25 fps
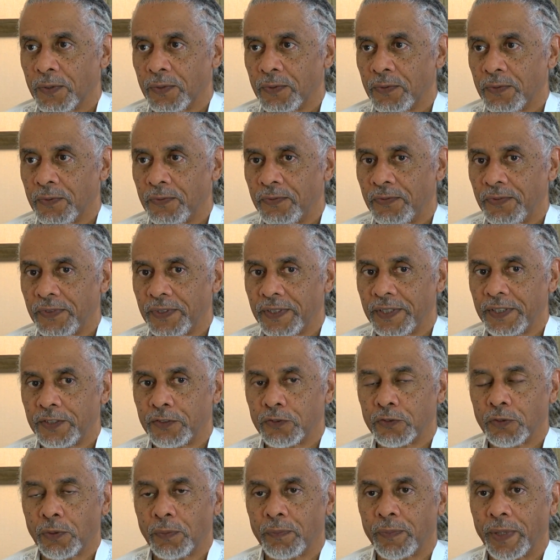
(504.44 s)
nous
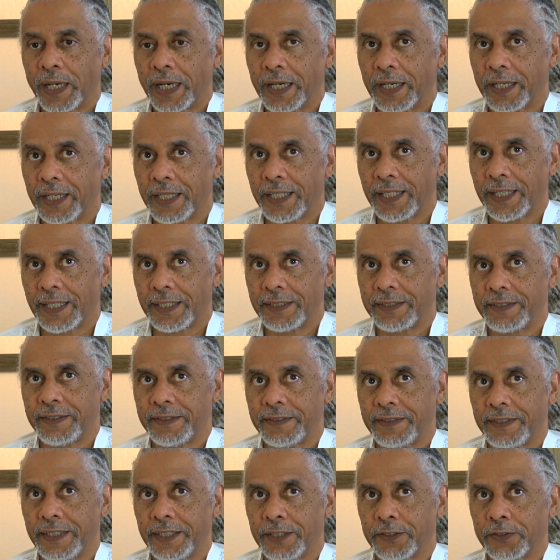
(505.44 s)
finissons par
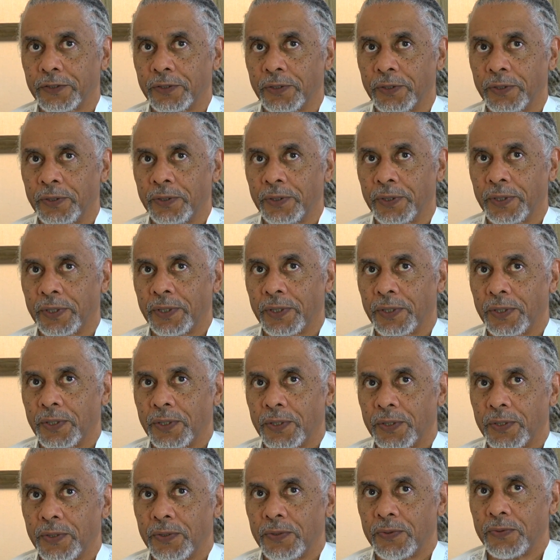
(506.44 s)
réaliser que
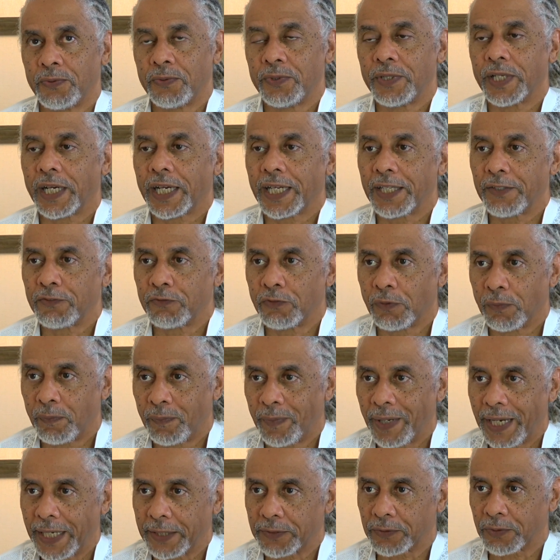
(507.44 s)
nous n'arrivons
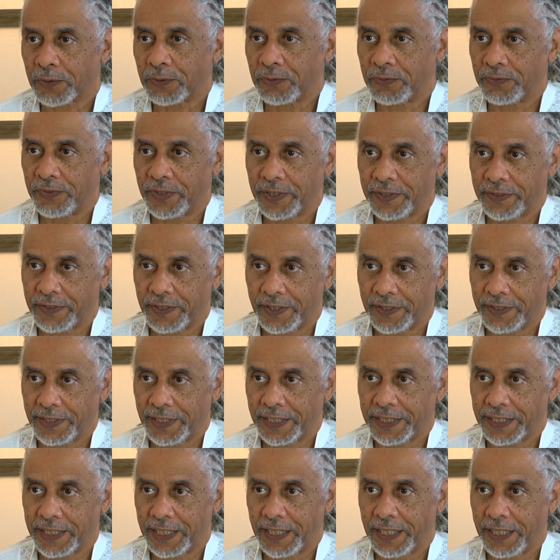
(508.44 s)
pas à trouver cet
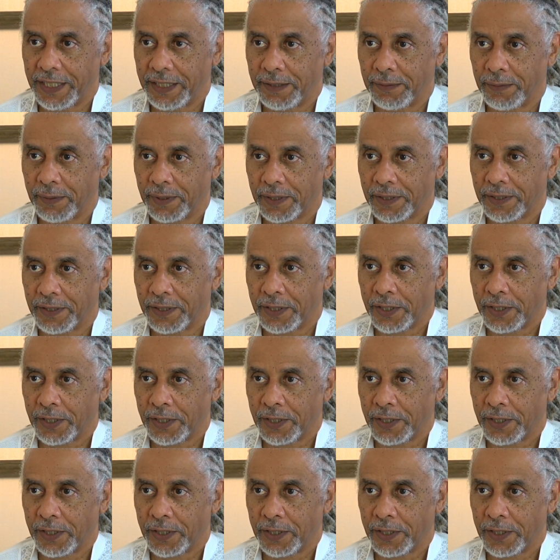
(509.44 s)
équilibre.